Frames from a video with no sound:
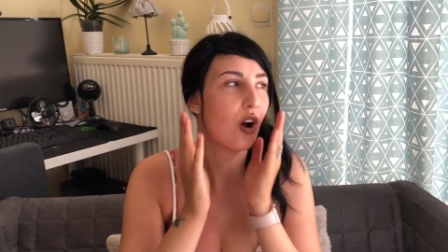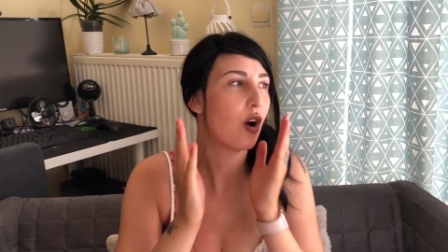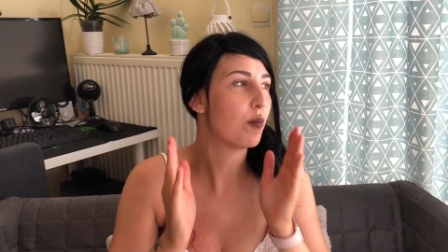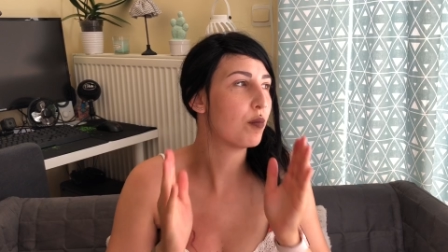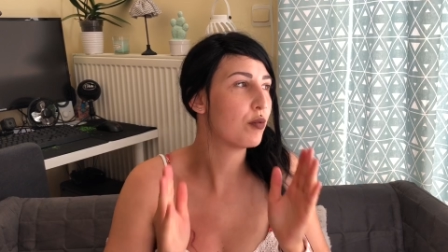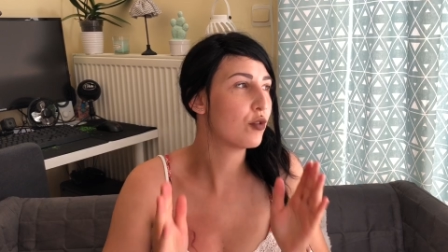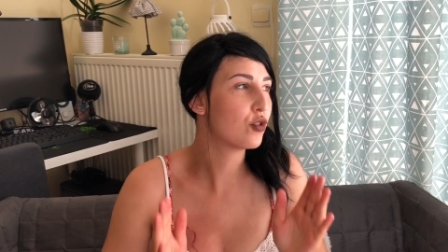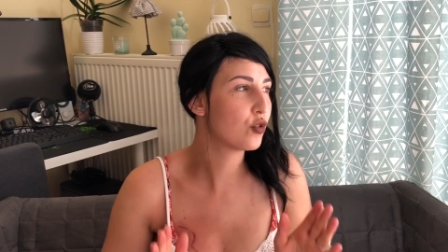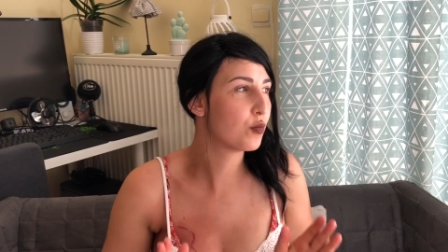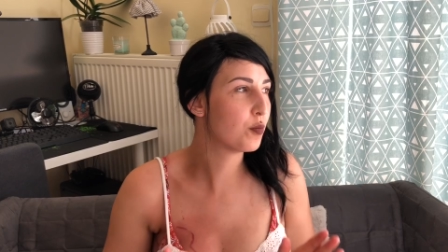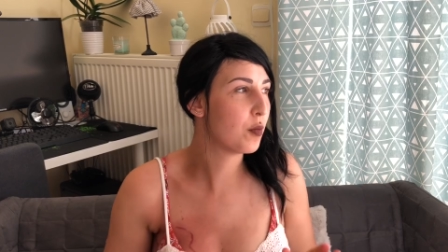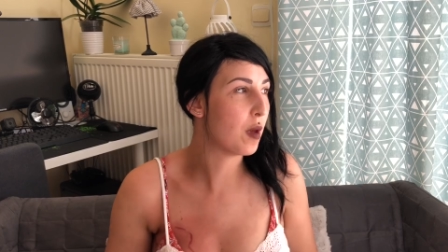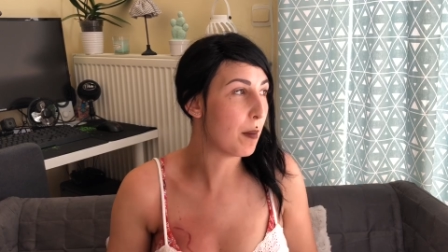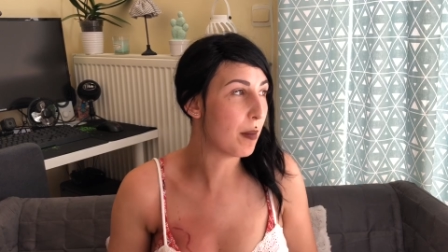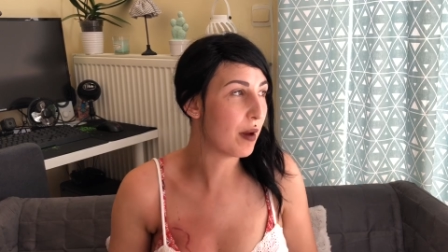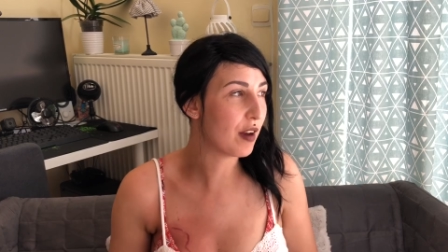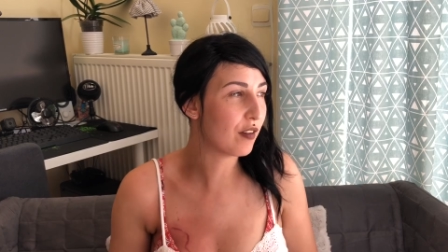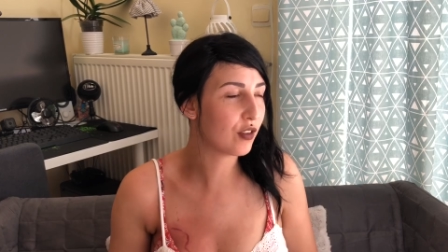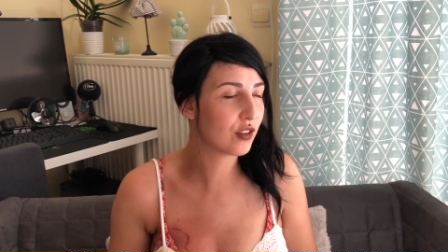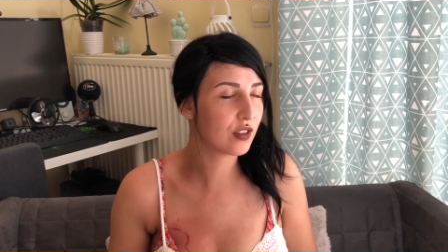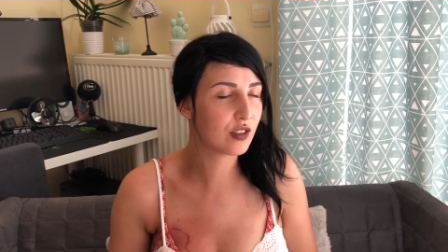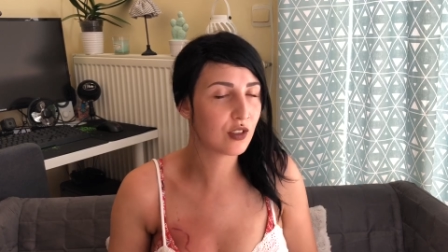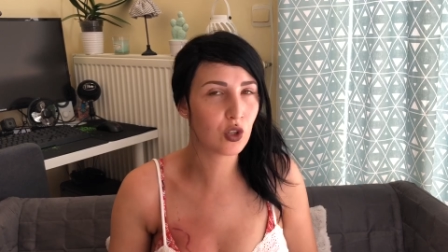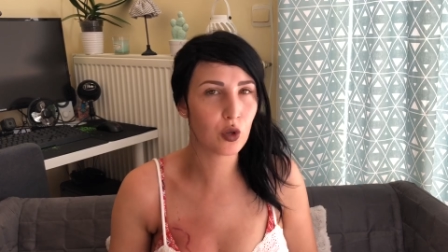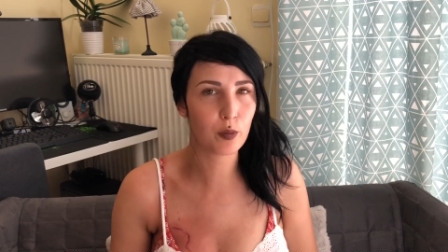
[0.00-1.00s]
En plus, je mets pas le
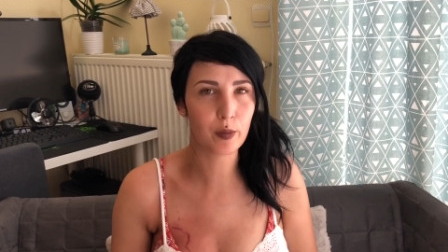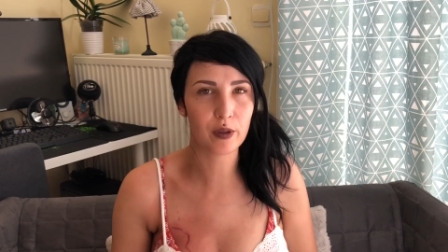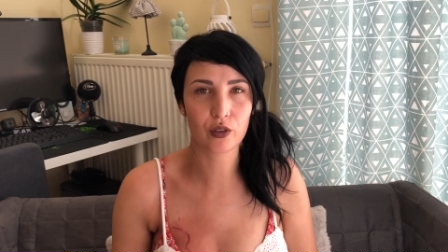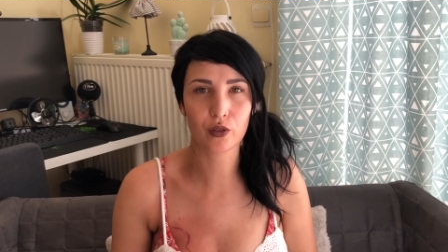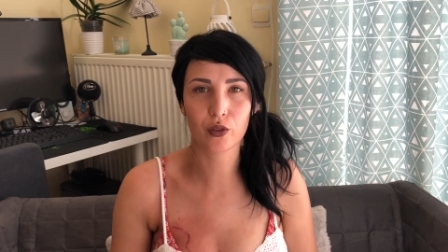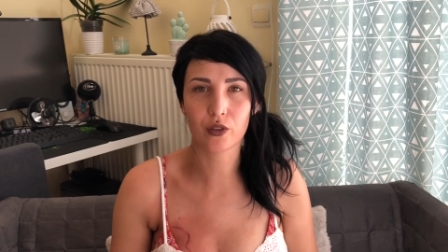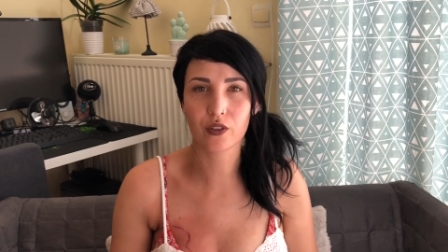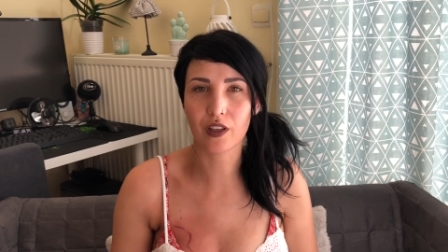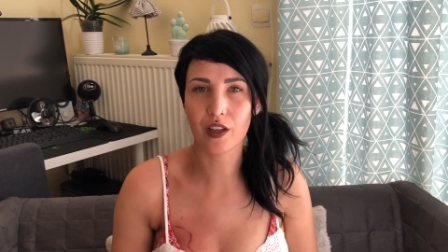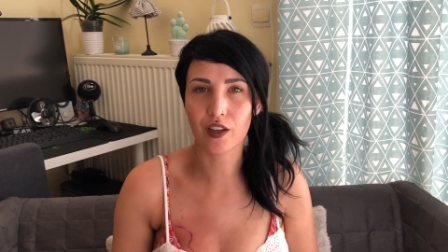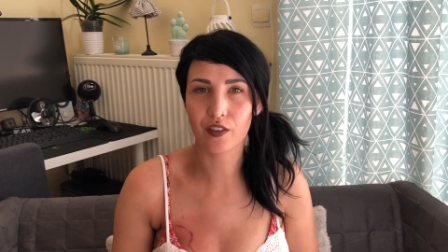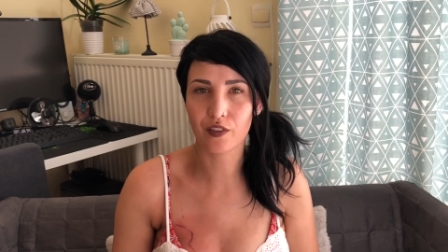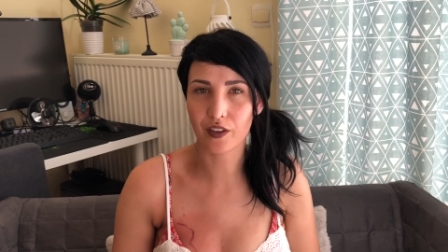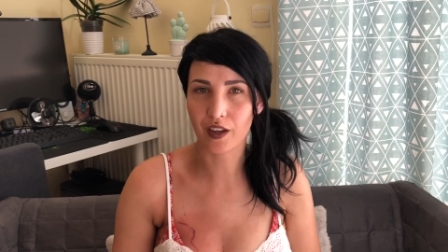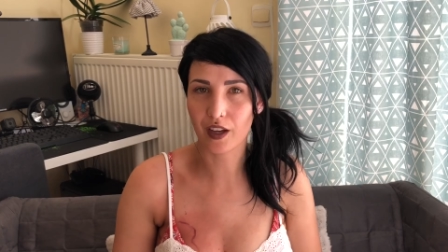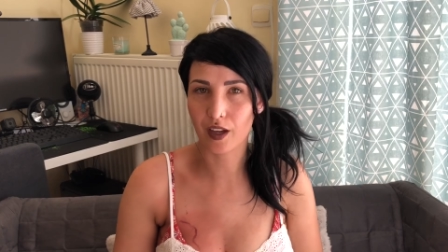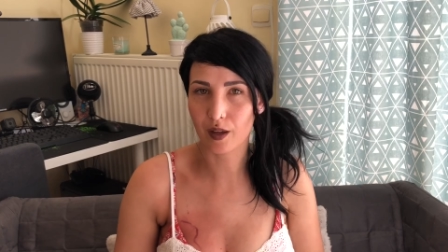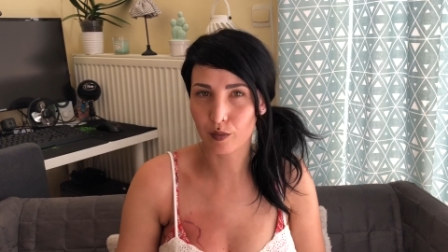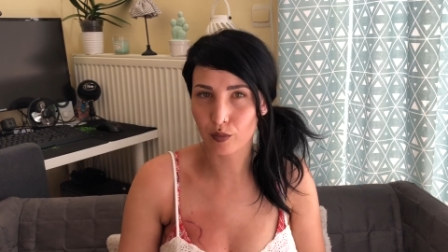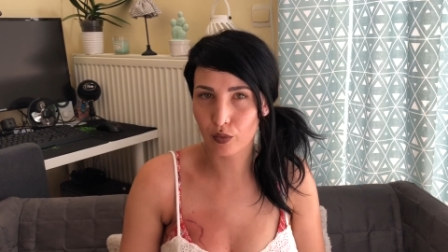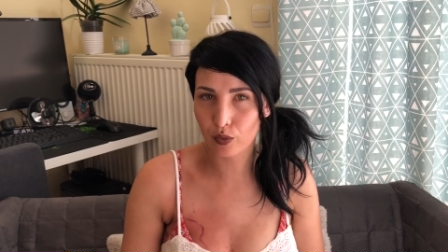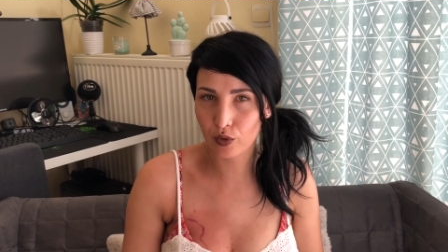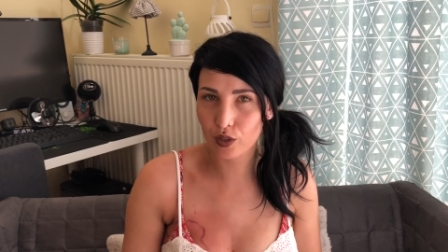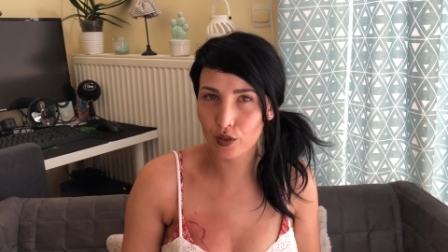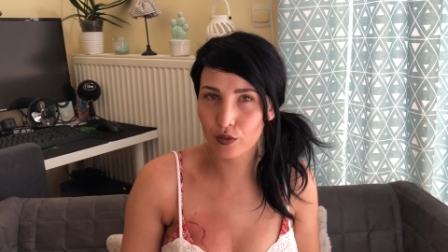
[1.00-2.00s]
ventilo parce que ça va faire un
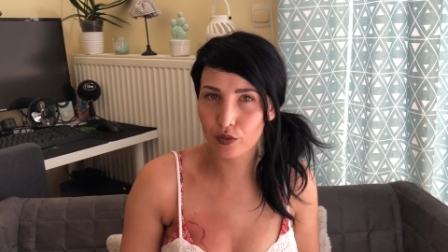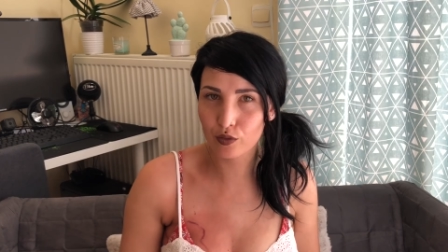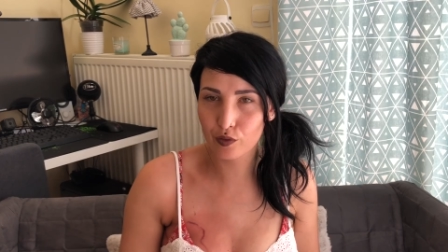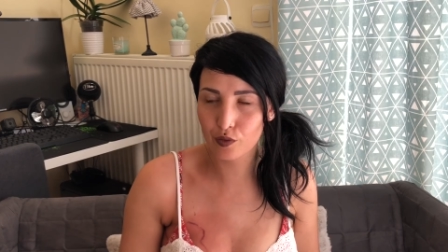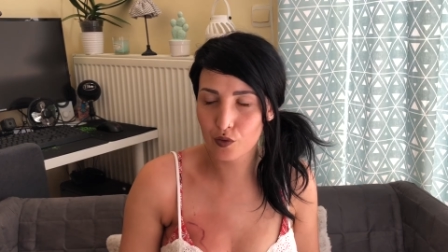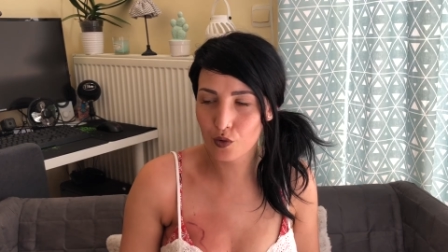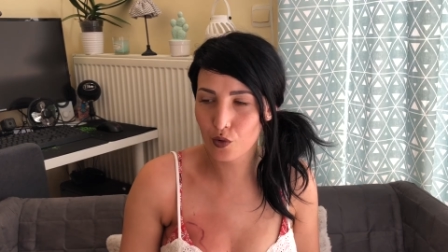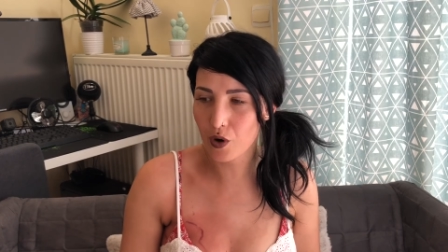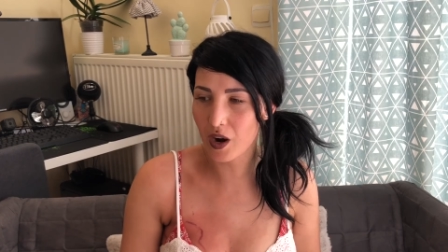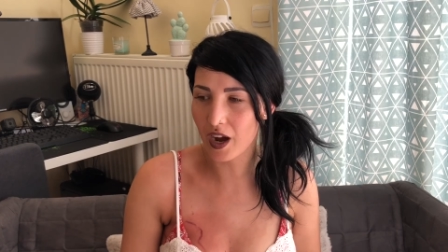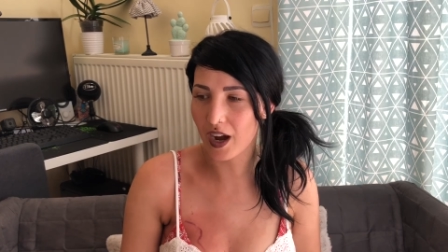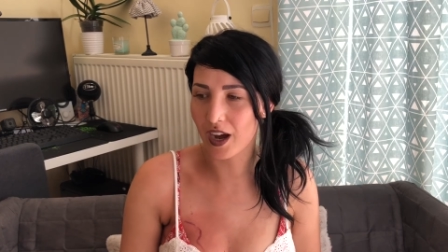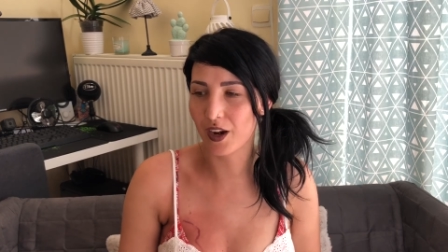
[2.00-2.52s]
bruit de fou,